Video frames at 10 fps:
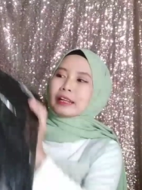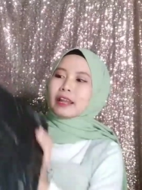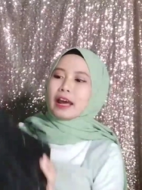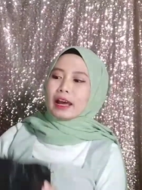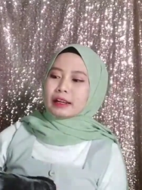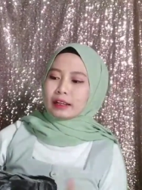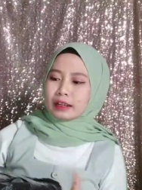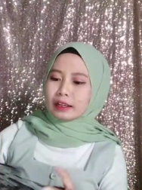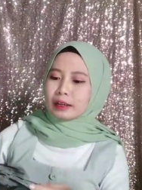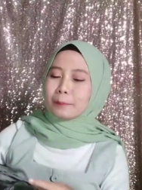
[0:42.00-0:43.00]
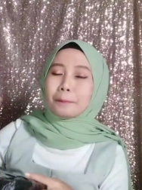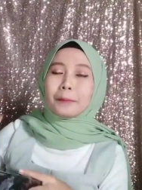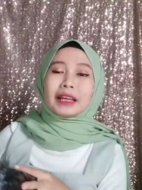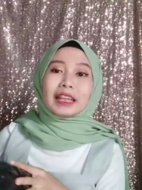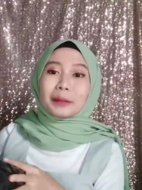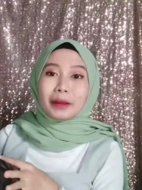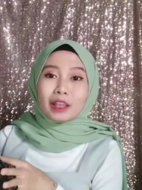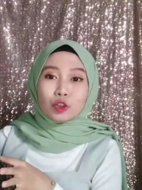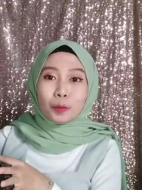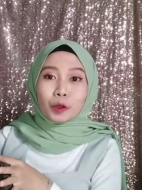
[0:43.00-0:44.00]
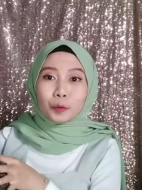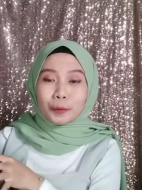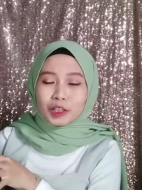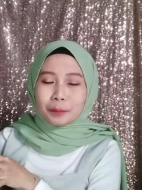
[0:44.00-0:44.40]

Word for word: dan uh, pengirimannya super duper